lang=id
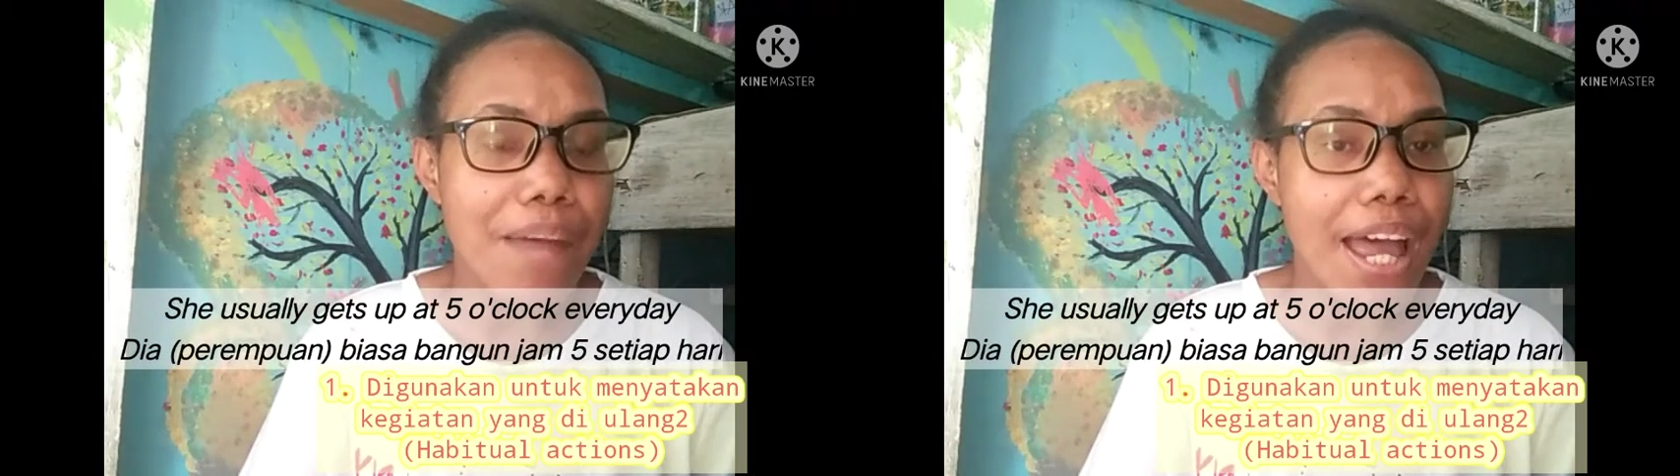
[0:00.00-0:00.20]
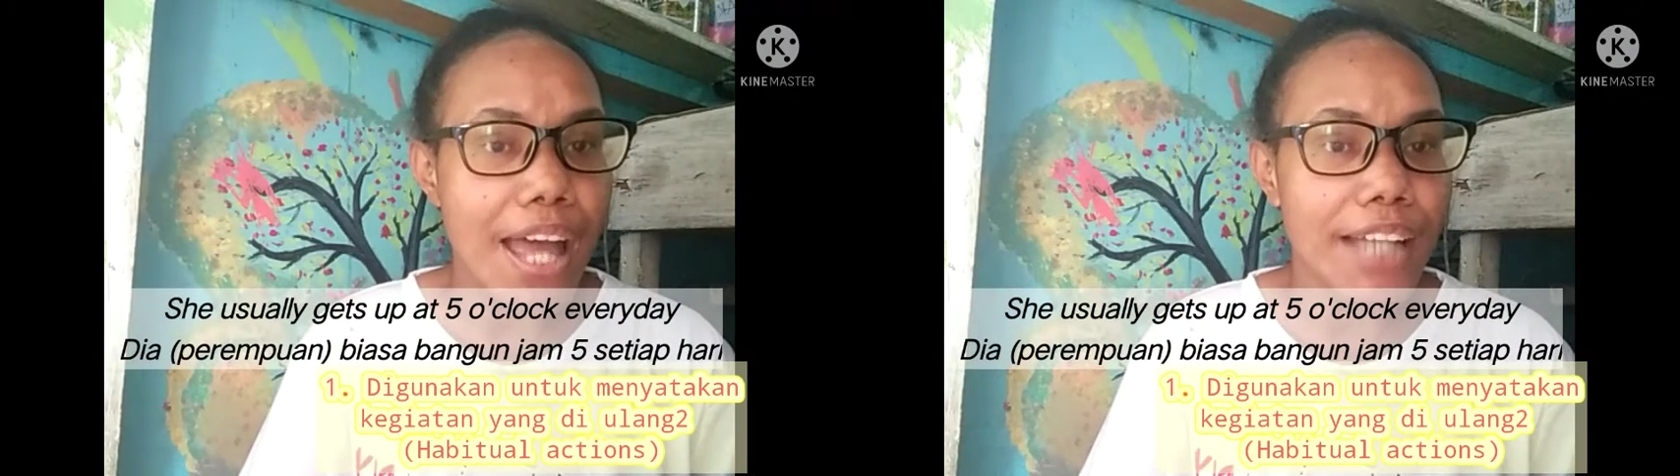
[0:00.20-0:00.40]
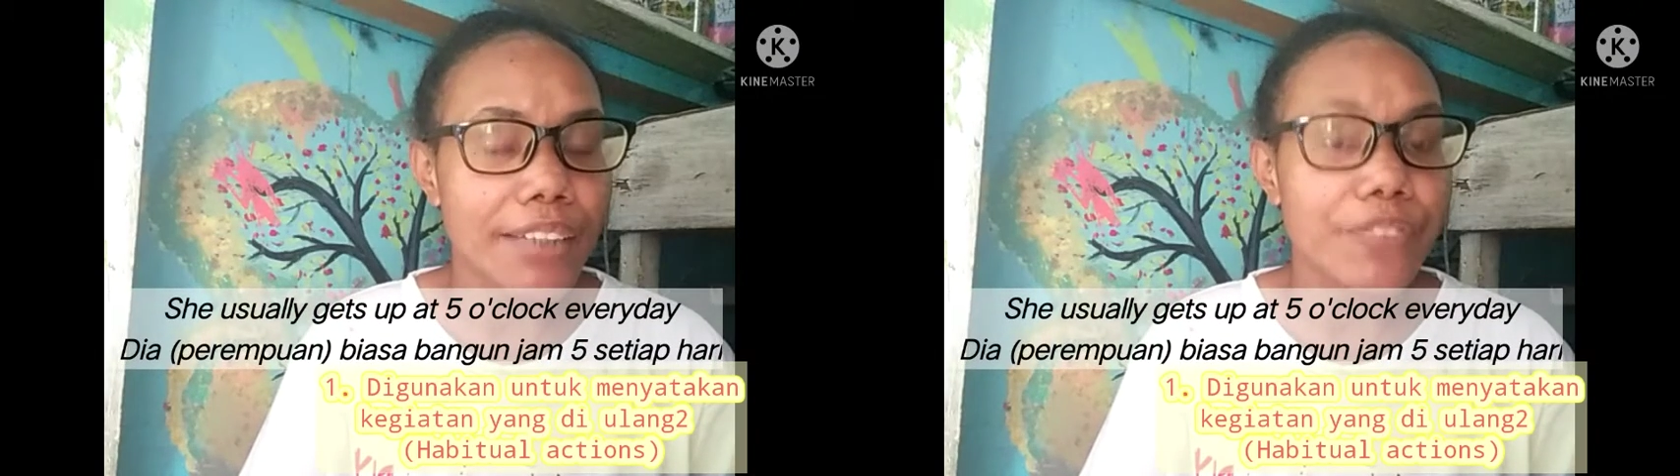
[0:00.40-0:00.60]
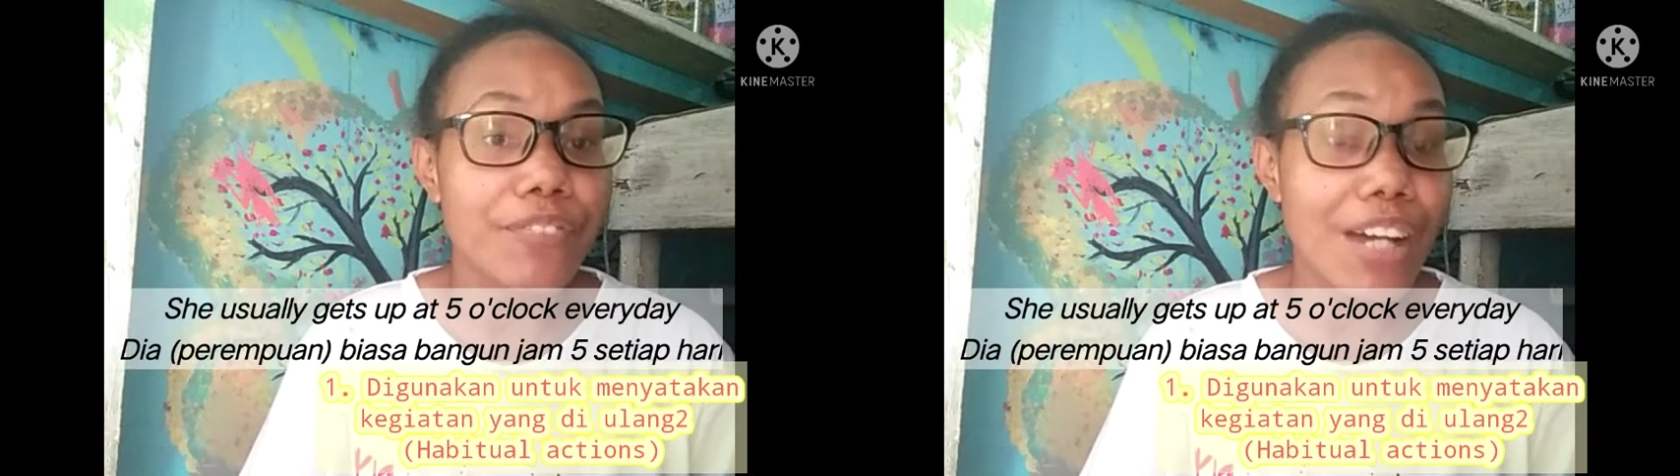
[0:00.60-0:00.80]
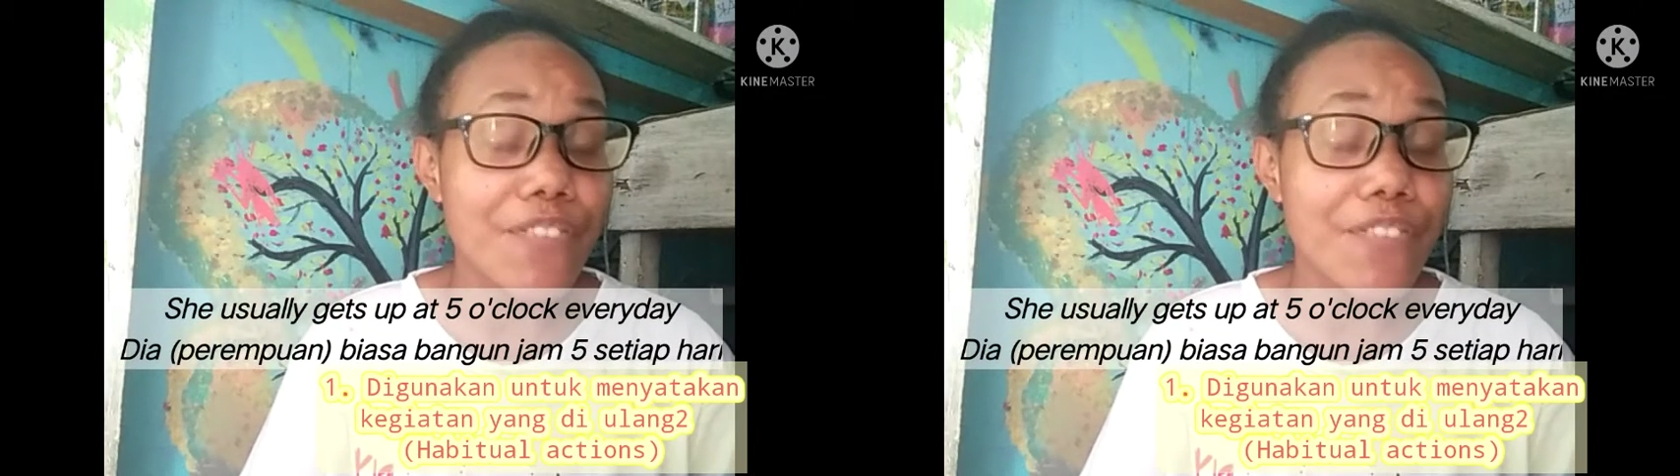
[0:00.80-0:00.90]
at 5